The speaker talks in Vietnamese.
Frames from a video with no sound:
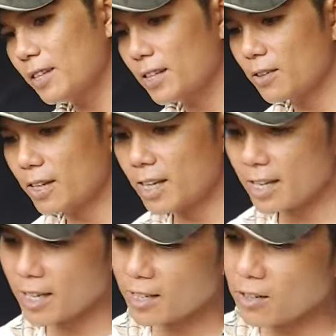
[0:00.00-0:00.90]
với chất liệu cây
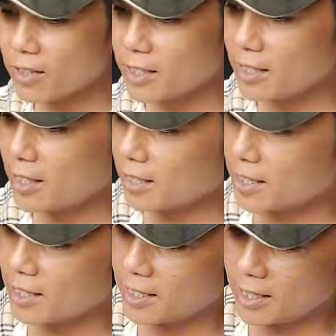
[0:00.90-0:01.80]
khai thác ngồi tự nhiên
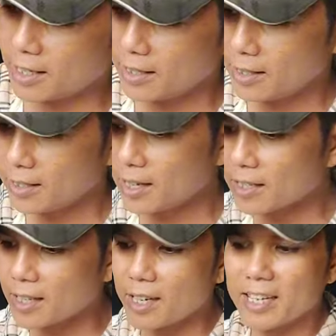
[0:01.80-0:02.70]
thì
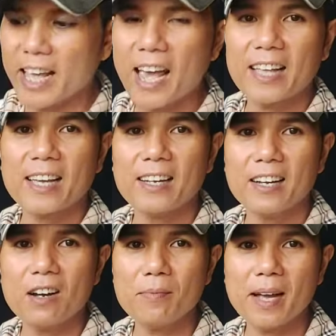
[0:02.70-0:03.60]
cực kỳ là già nha
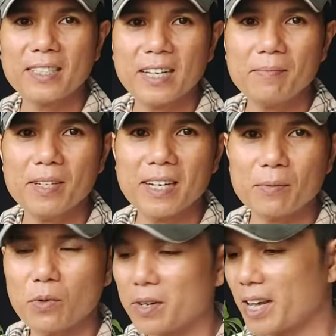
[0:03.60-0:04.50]
có mang sánh bên
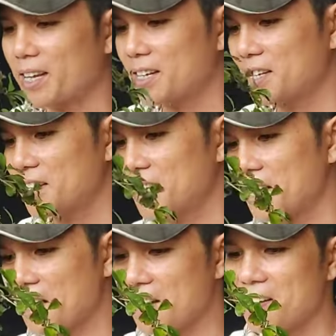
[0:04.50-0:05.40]
trong luôn nè
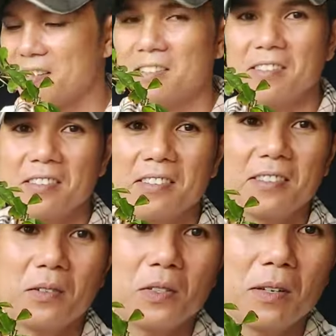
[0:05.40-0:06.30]
đó
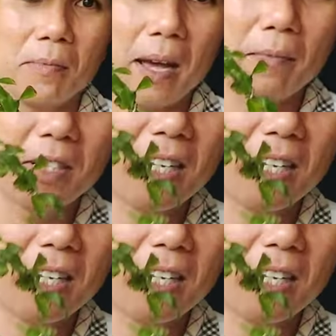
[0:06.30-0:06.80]
chị bạn